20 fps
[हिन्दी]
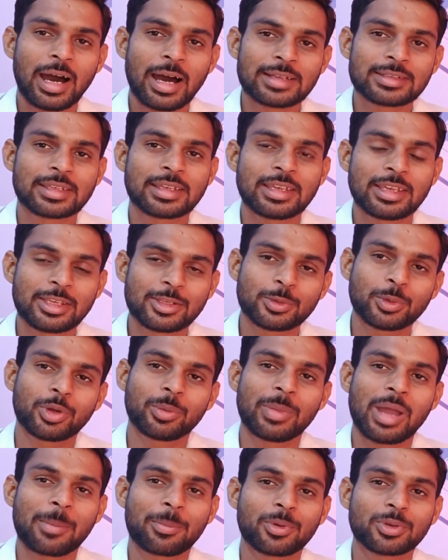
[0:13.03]
आज के इस
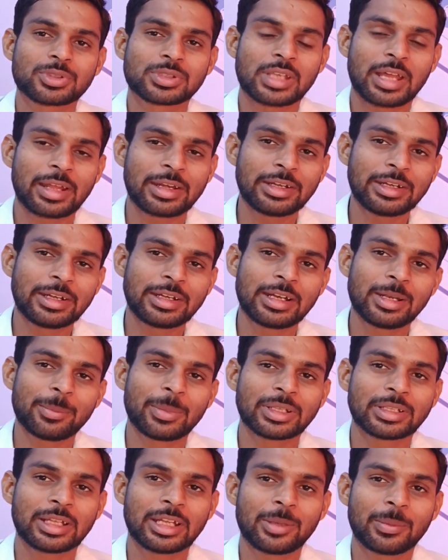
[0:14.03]
वीडियो में आपको सारी डिटेल
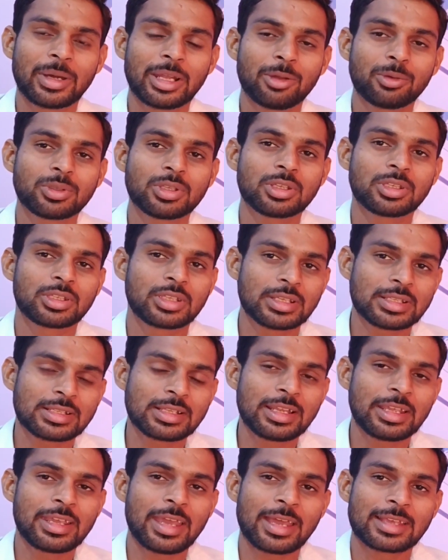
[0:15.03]
बताने वाला हूँ कि किस
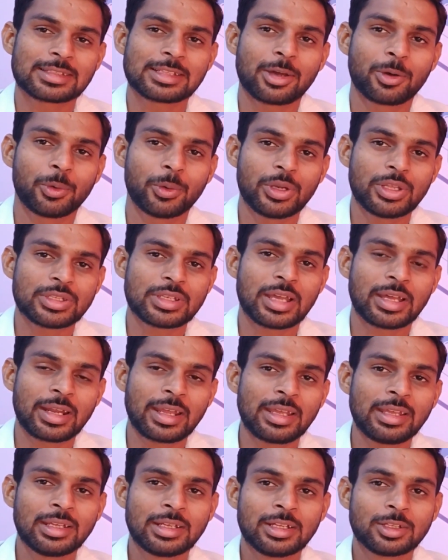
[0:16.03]
लिए ऐसा होने जा
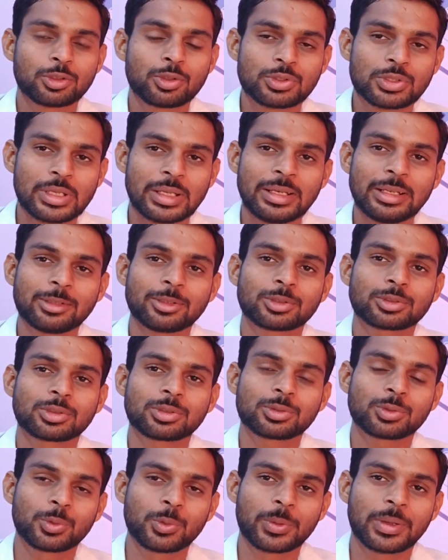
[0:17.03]
रहा है तो चलिए दोस्तों
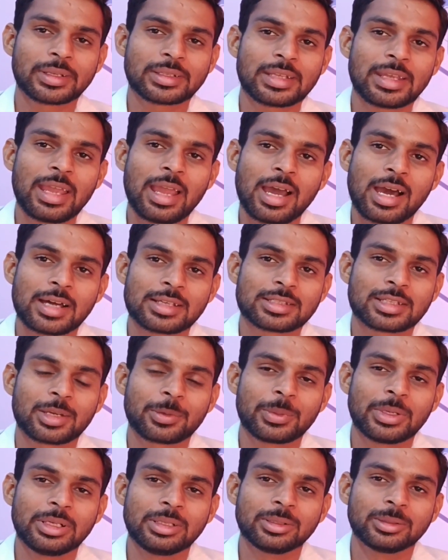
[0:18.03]
शुरू करते हैं आज का
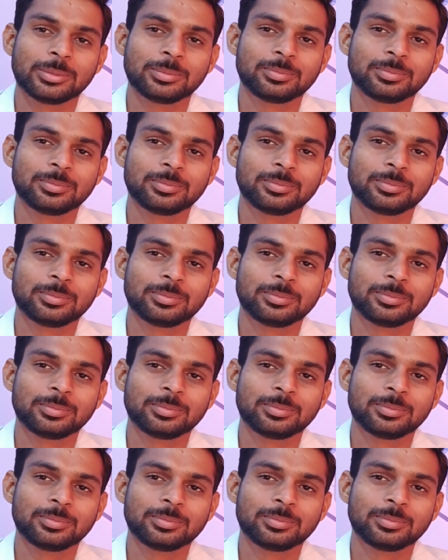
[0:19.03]
वीडियो